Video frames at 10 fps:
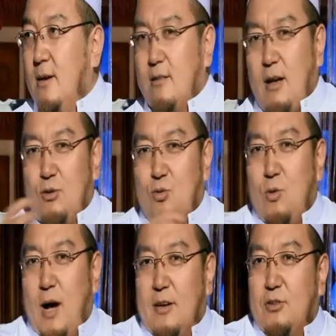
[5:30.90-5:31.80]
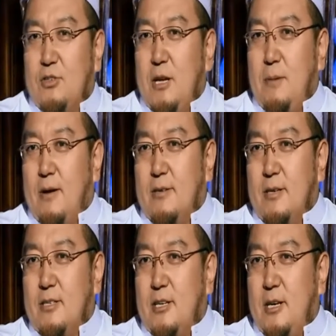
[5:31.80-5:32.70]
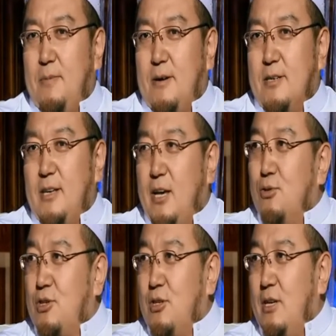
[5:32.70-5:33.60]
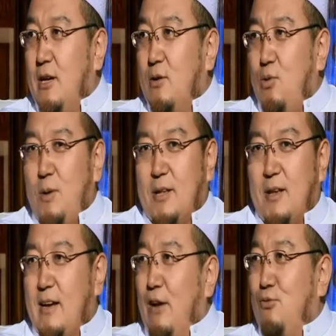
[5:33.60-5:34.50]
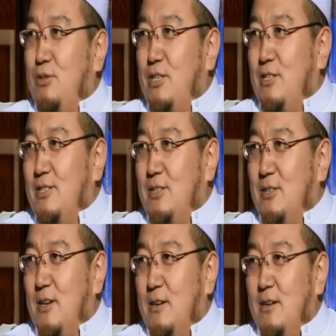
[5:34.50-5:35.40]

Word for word: 他如果按照这一帮人，这一帮人也有势力，会把他赶出清真寺的。